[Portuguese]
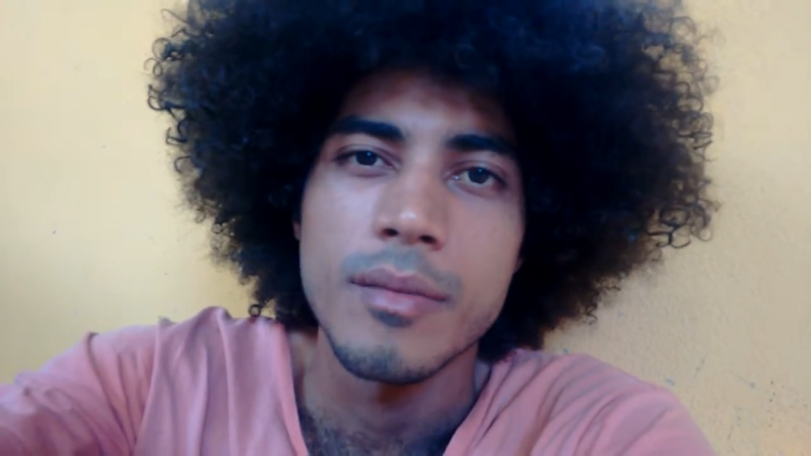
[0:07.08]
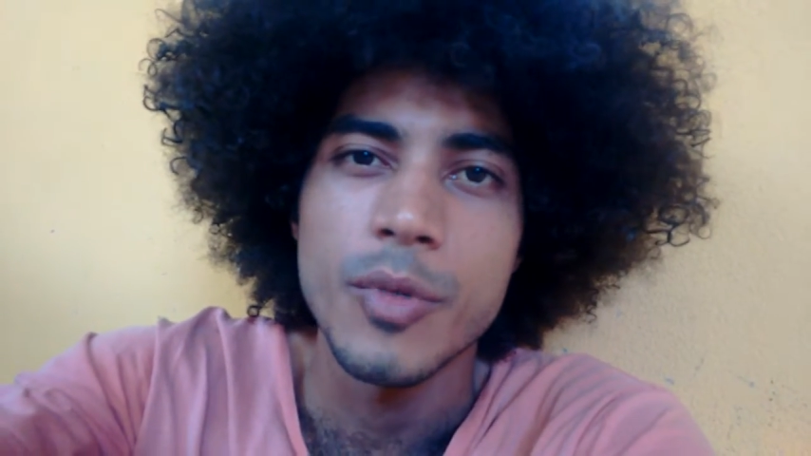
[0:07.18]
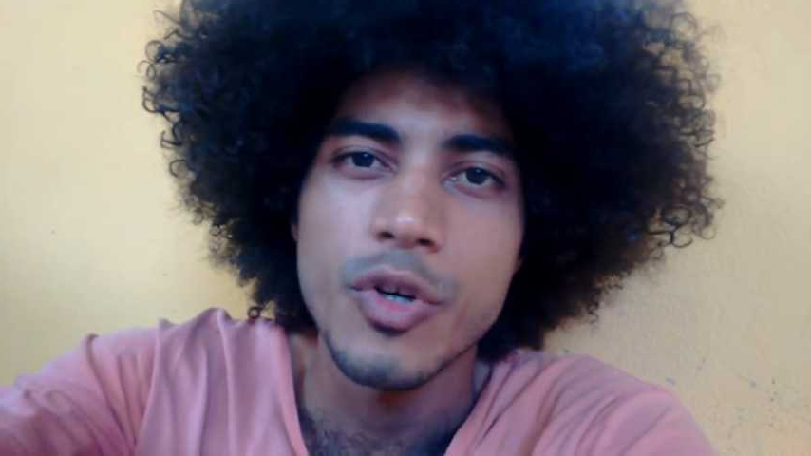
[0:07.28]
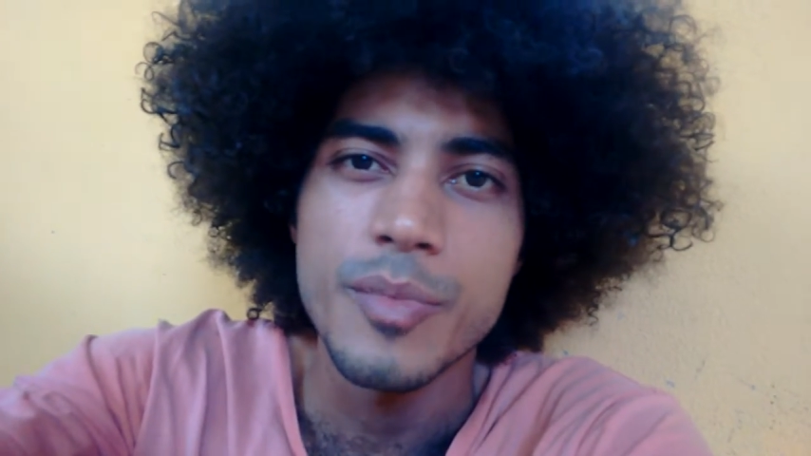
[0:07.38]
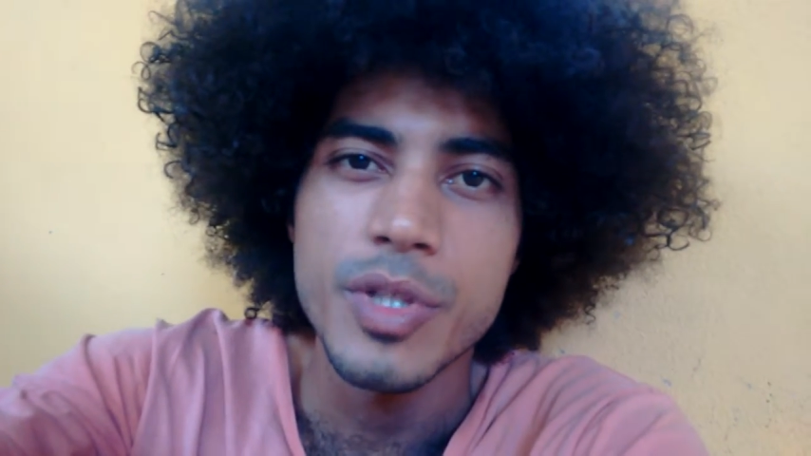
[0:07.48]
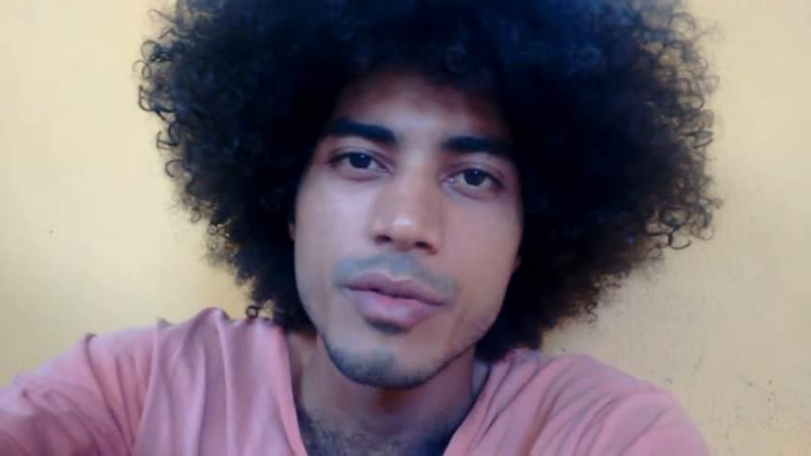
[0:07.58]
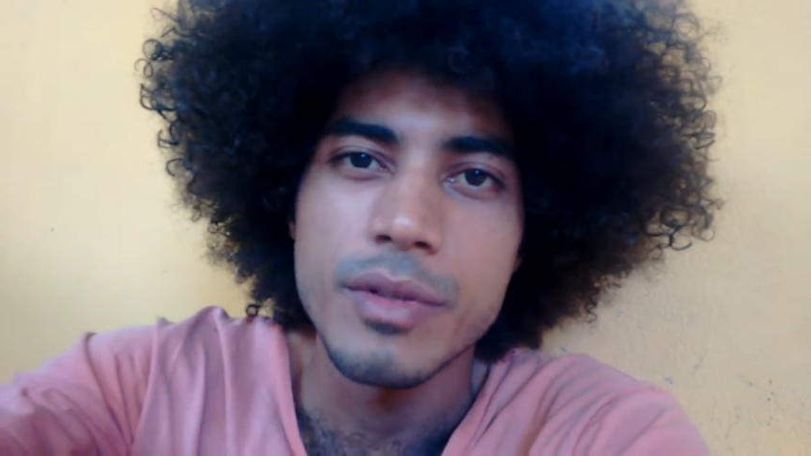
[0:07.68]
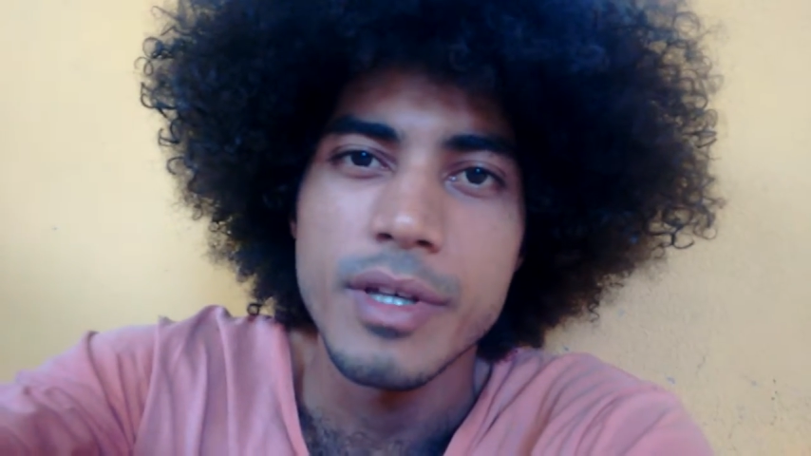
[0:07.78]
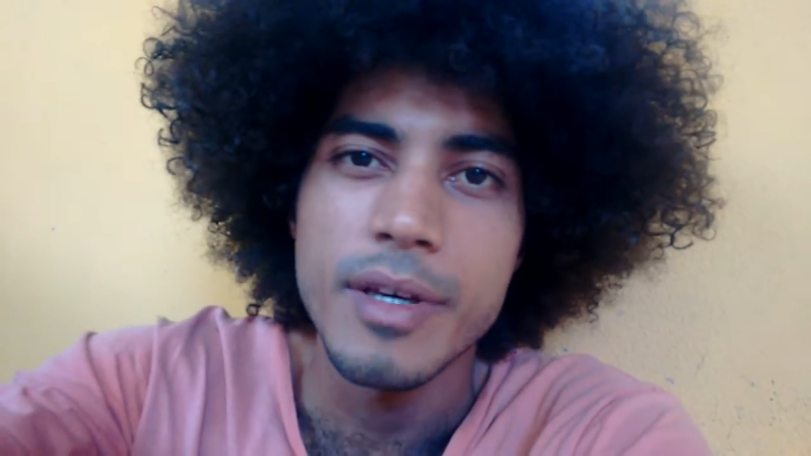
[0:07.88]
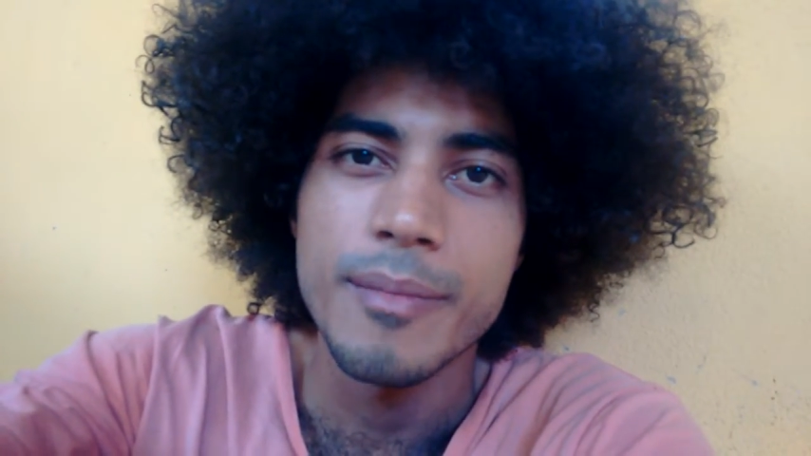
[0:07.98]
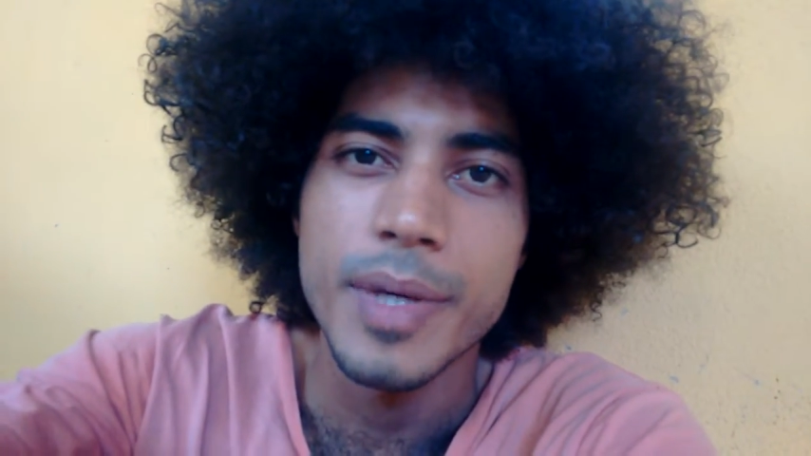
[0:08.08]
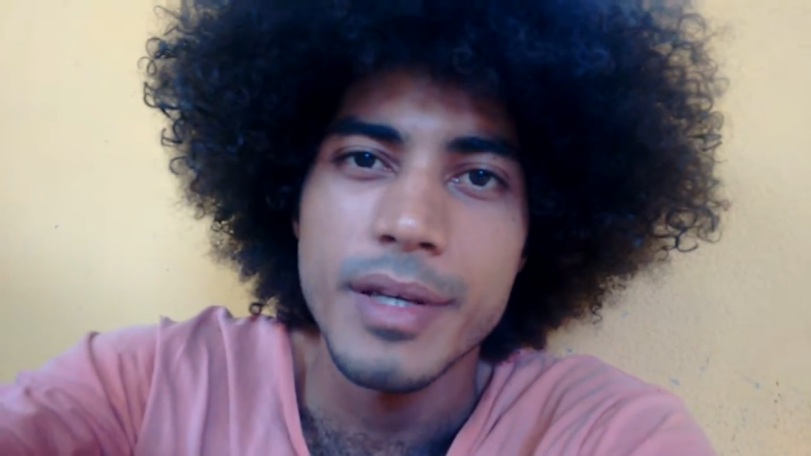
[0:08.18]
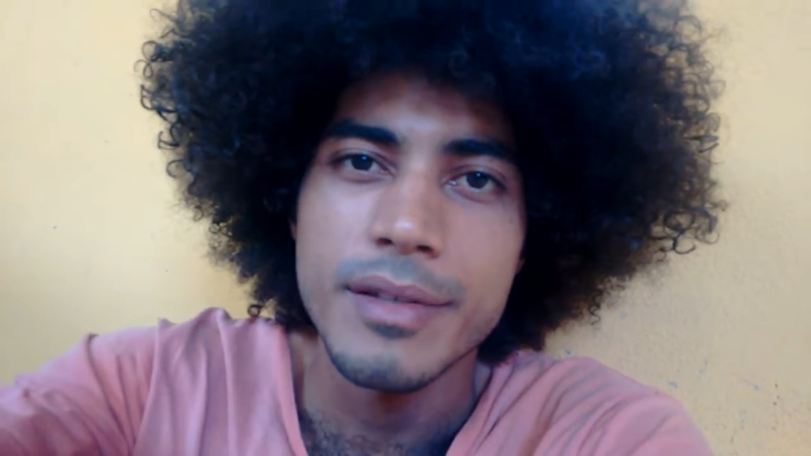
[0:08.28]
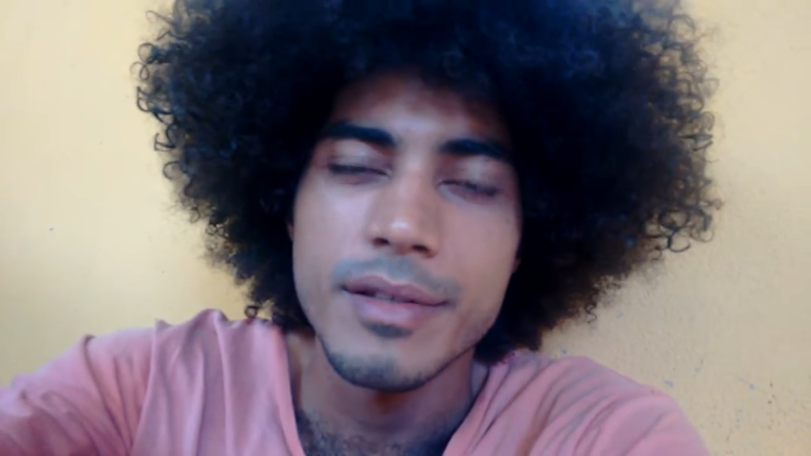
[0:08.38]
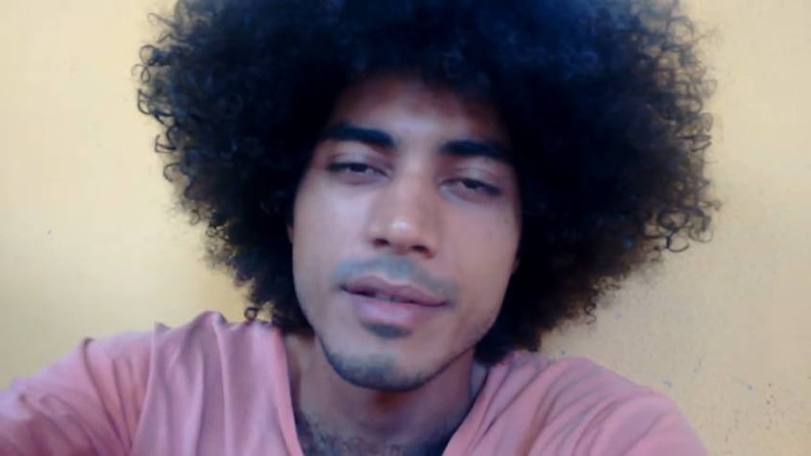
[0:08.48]
Meu amigo, de
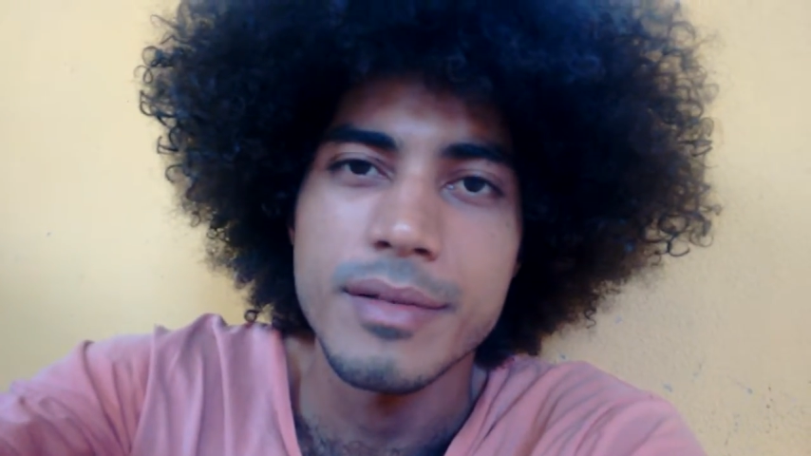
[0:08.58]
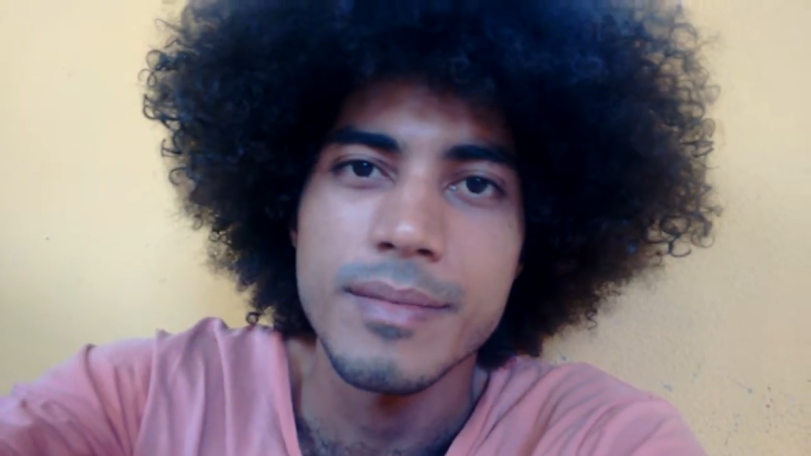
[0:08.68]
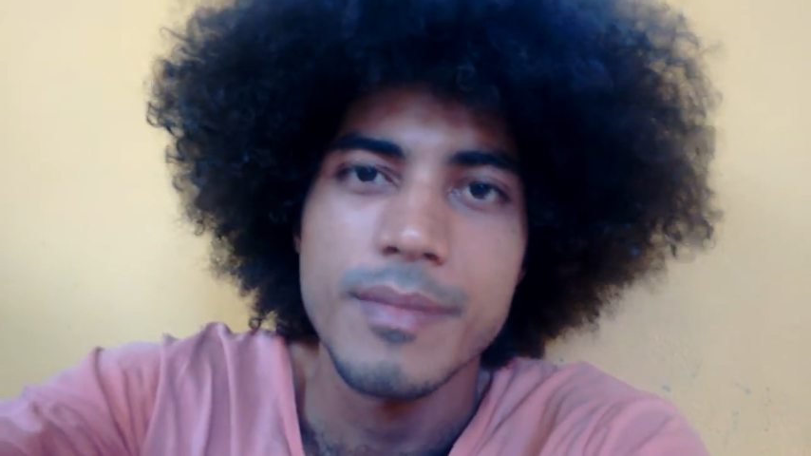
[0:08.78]
repente,